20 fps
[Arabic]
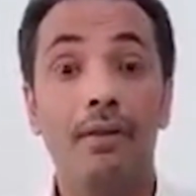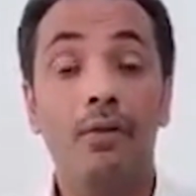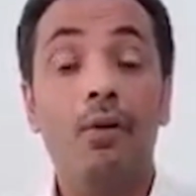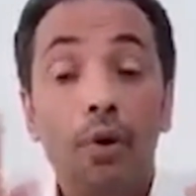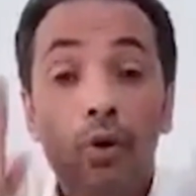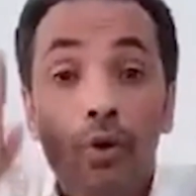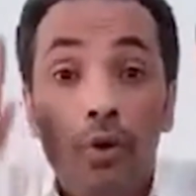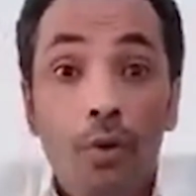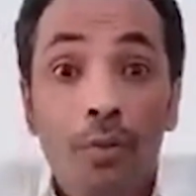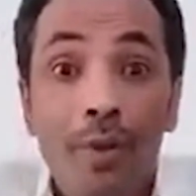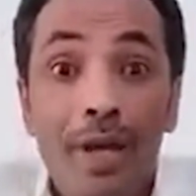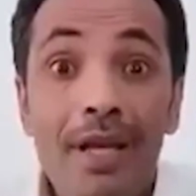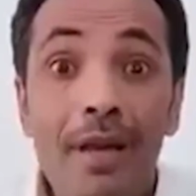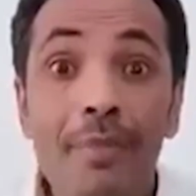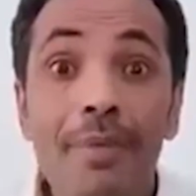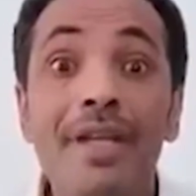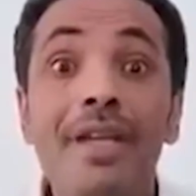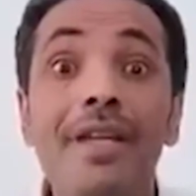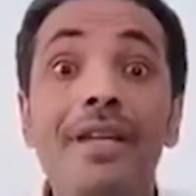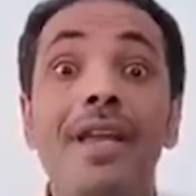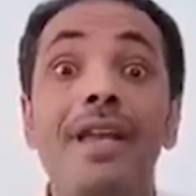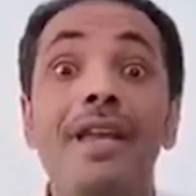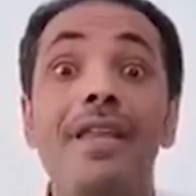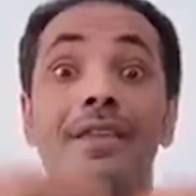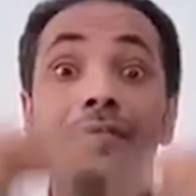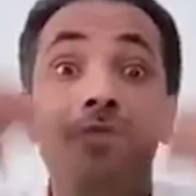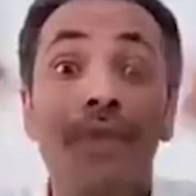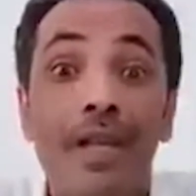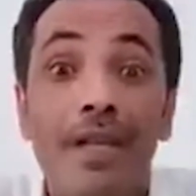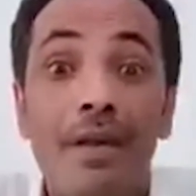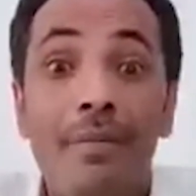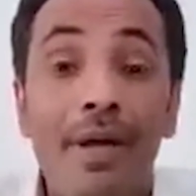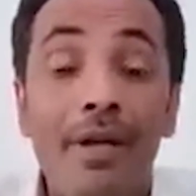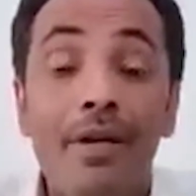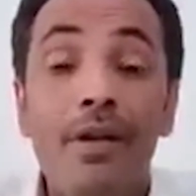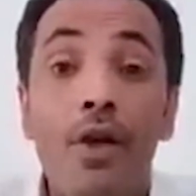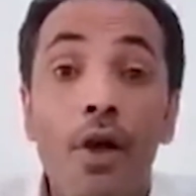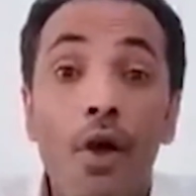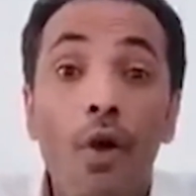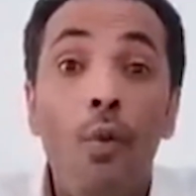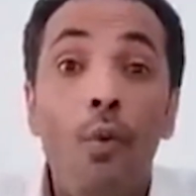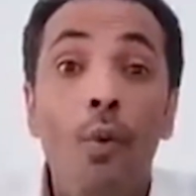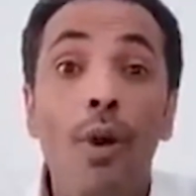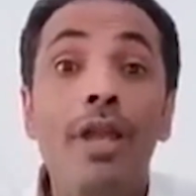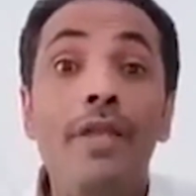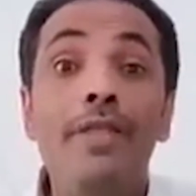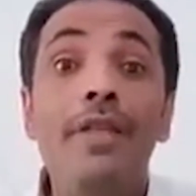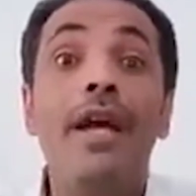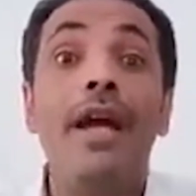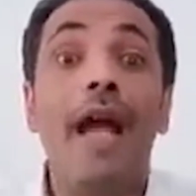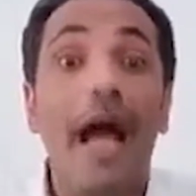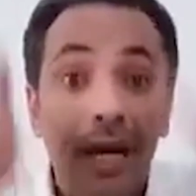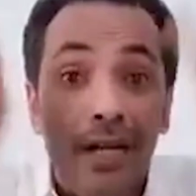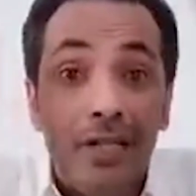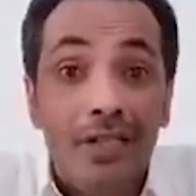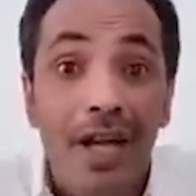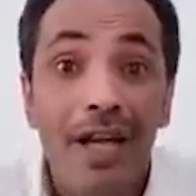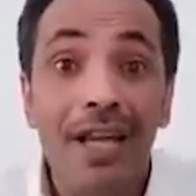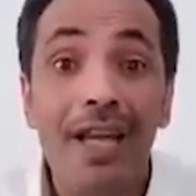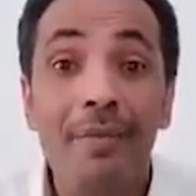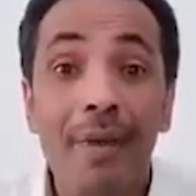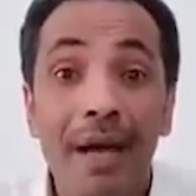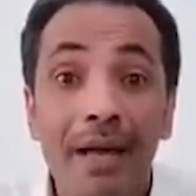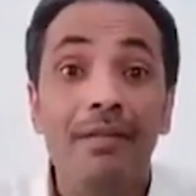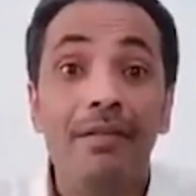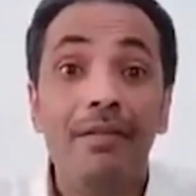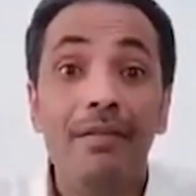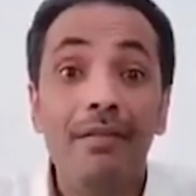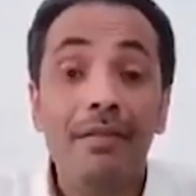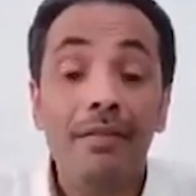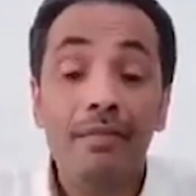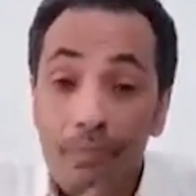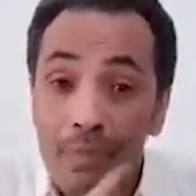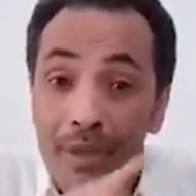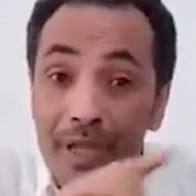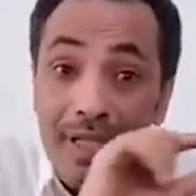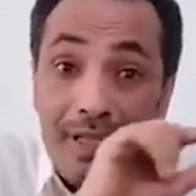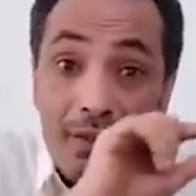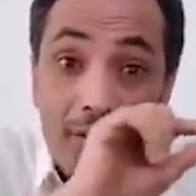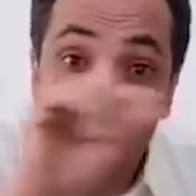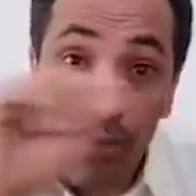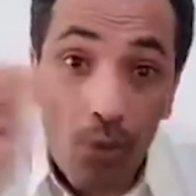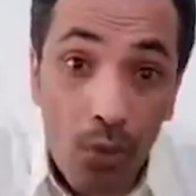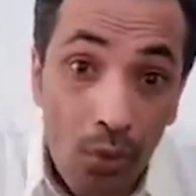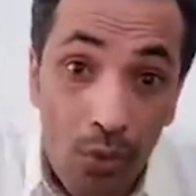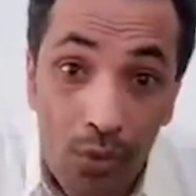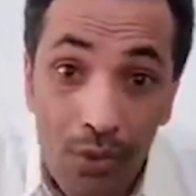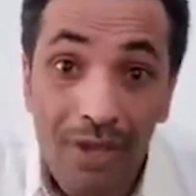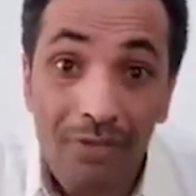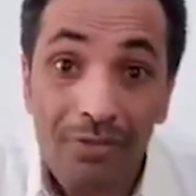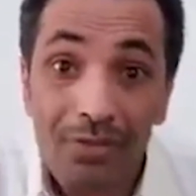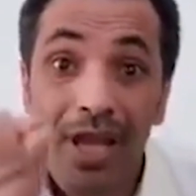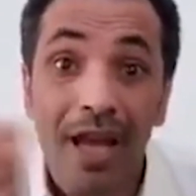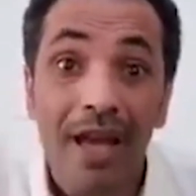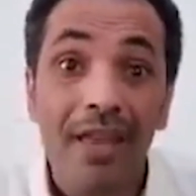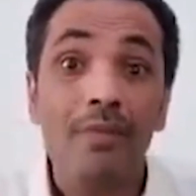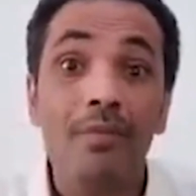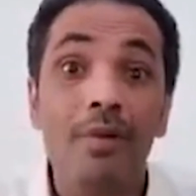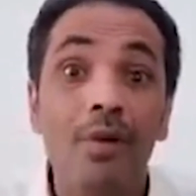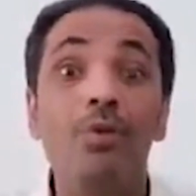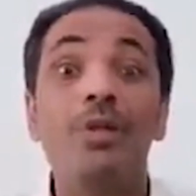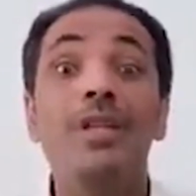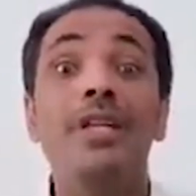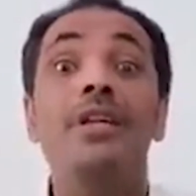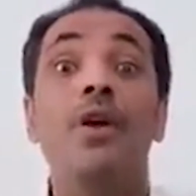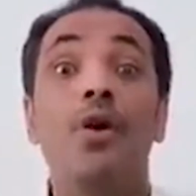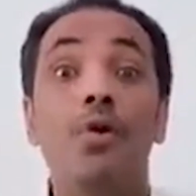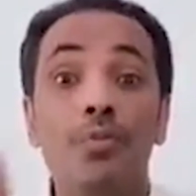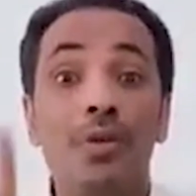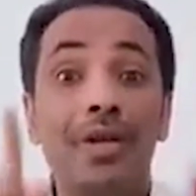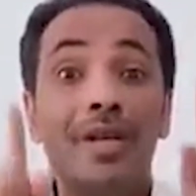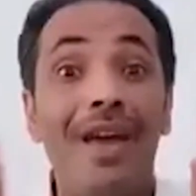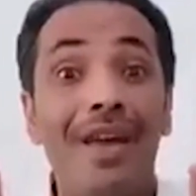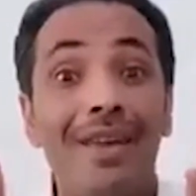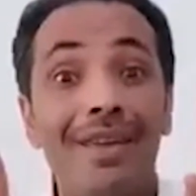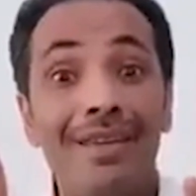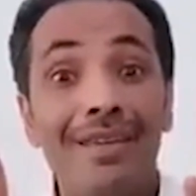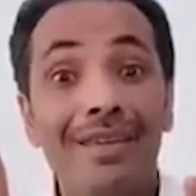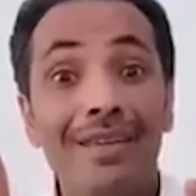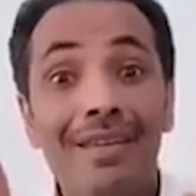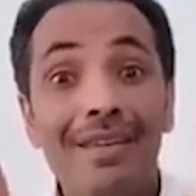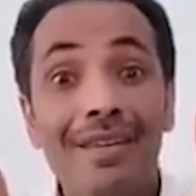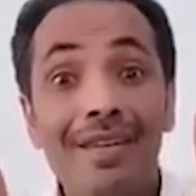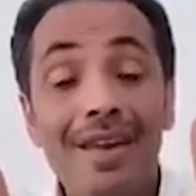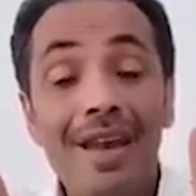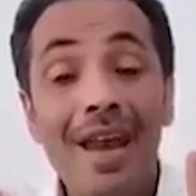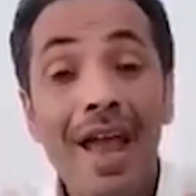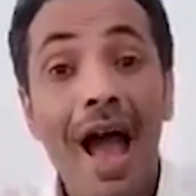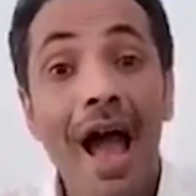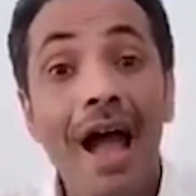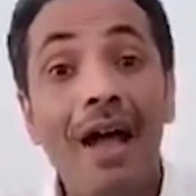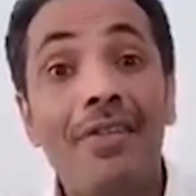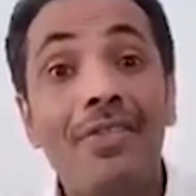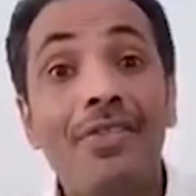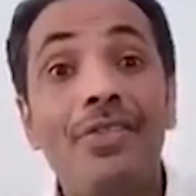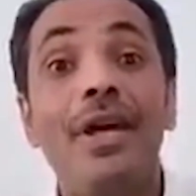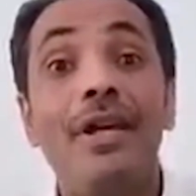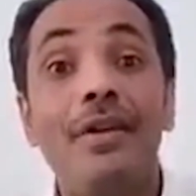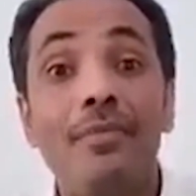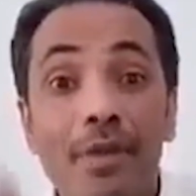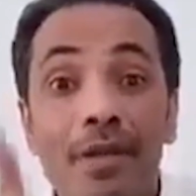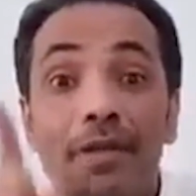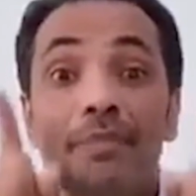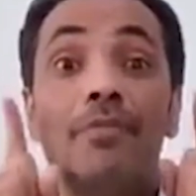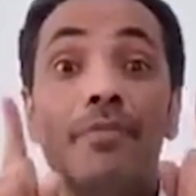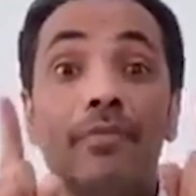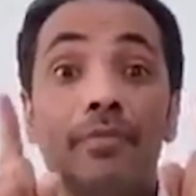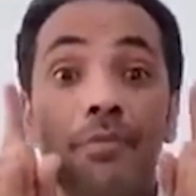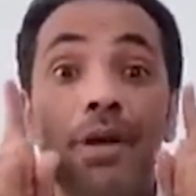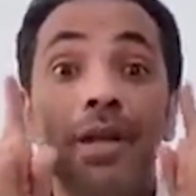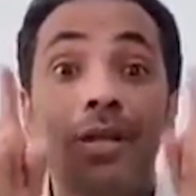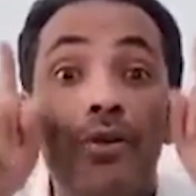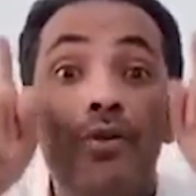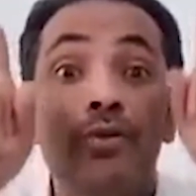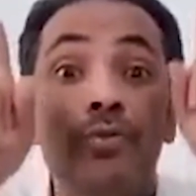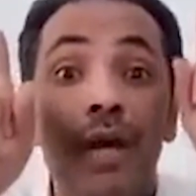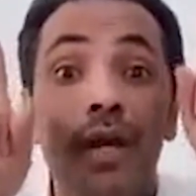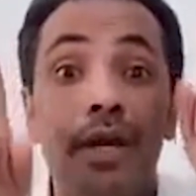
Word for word: كلهم اليمنيين الذي في اليمن والذي خارج اليمن بيرددوا نفس هذا المقولة يوميا أكثر من مليون